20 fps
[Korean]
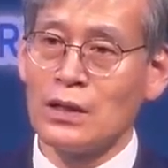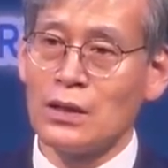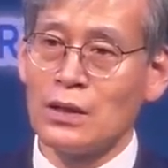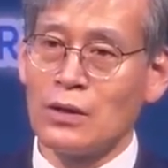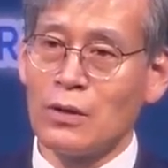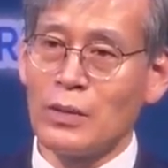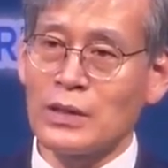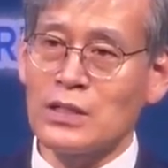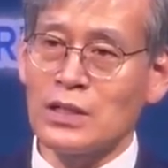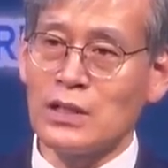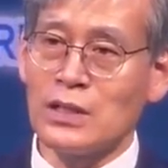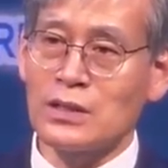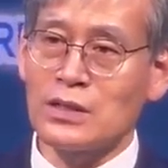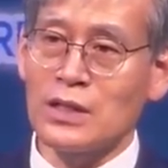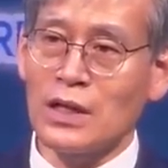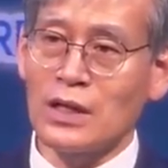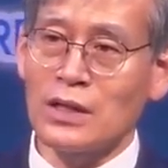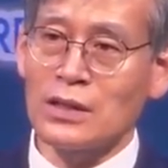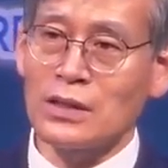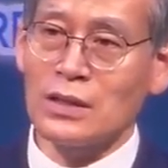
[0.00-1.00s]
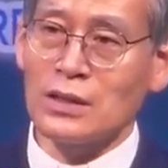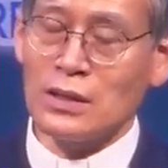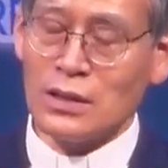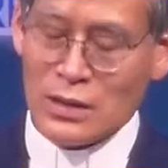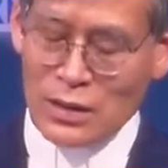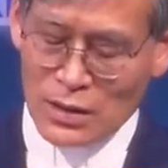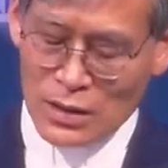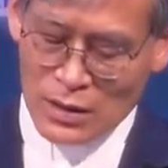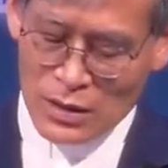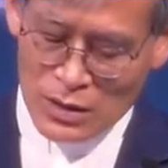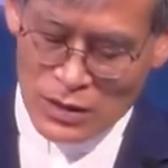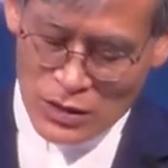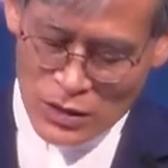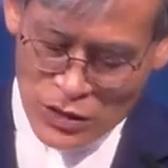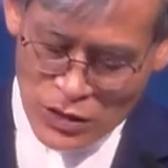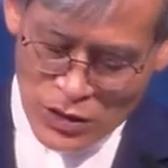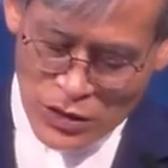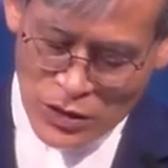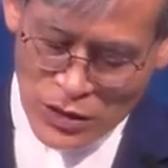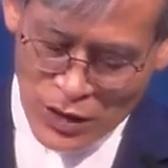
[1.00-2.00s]
로마서 1장
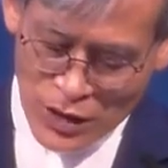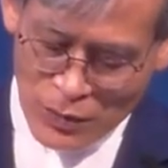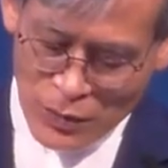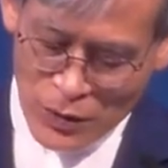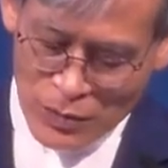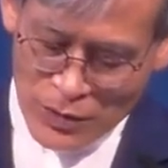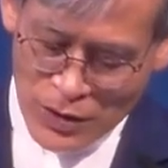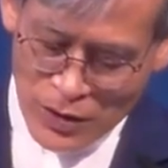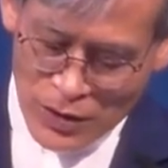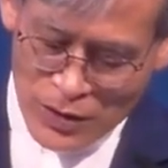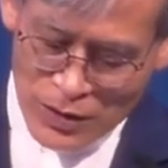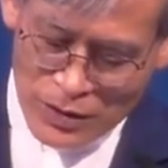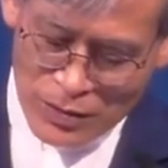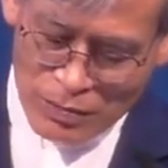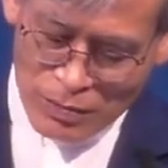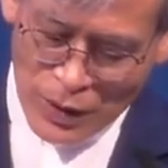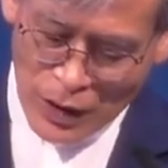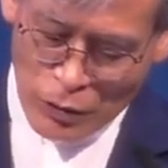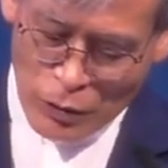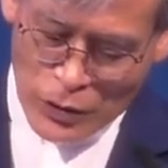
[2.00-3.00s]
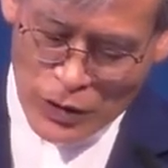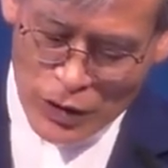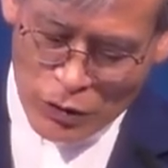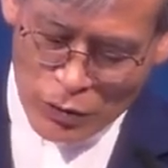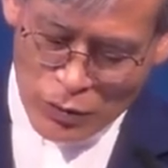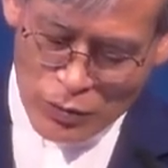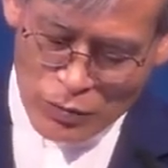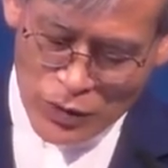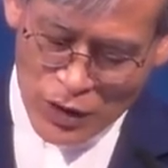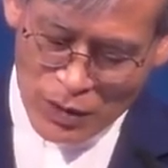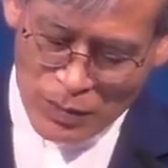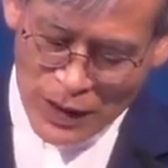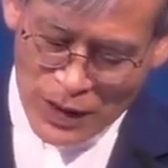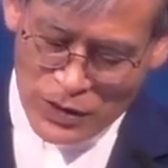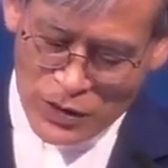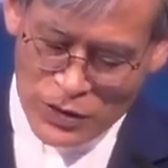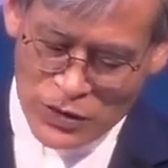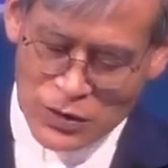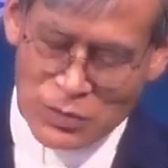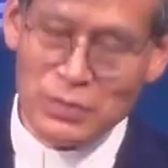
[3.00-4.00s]
2절에 보면 바울사도 분명히
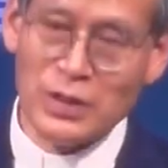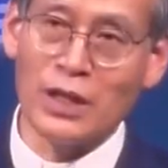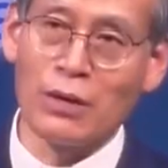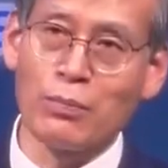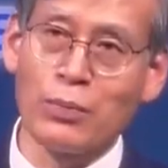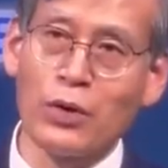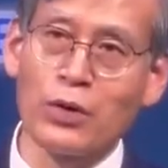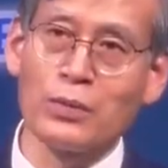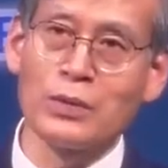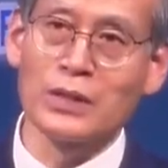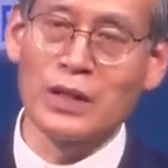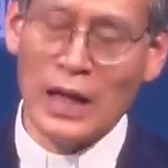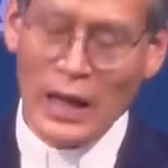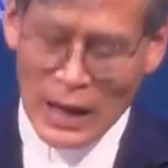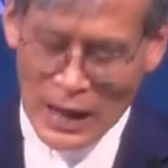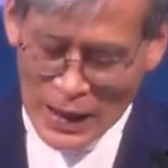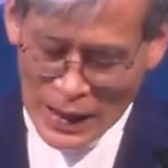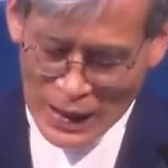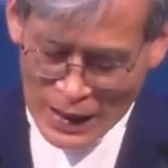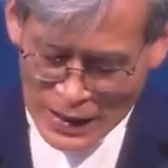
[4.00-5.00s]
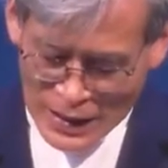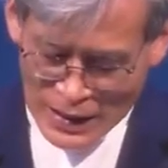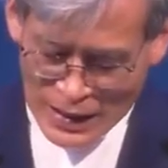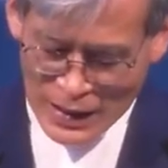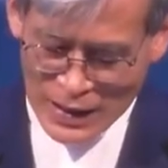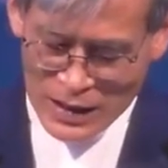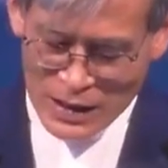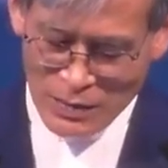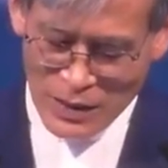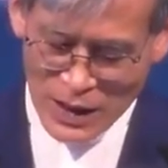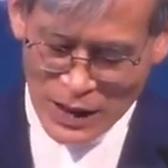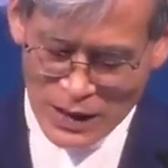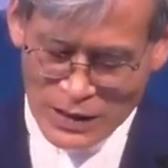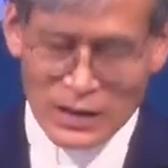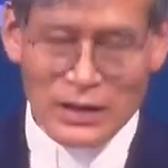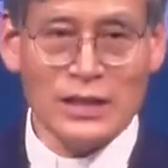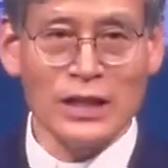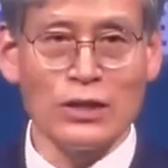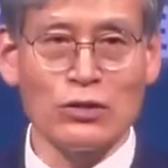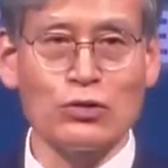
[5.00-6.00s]
밝혔습니다. 복음은 하나님의
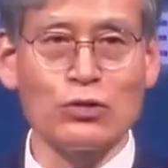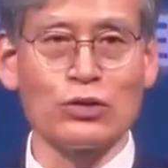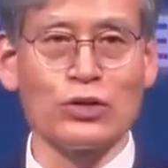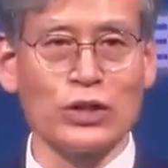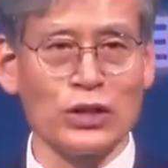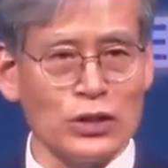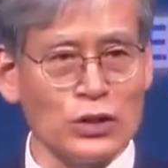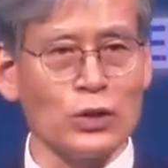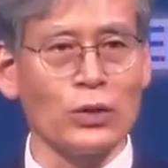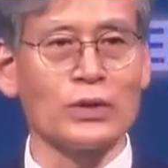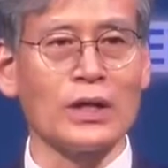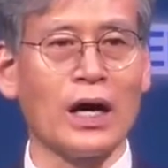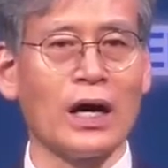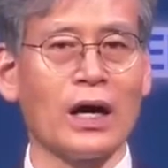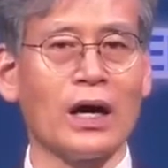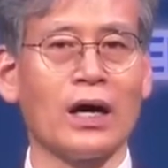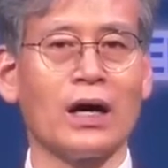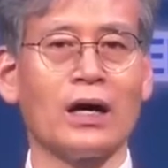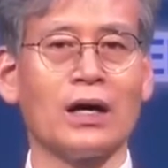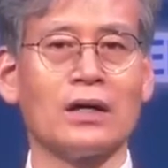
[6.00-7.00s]
아들 예수 그리스도다.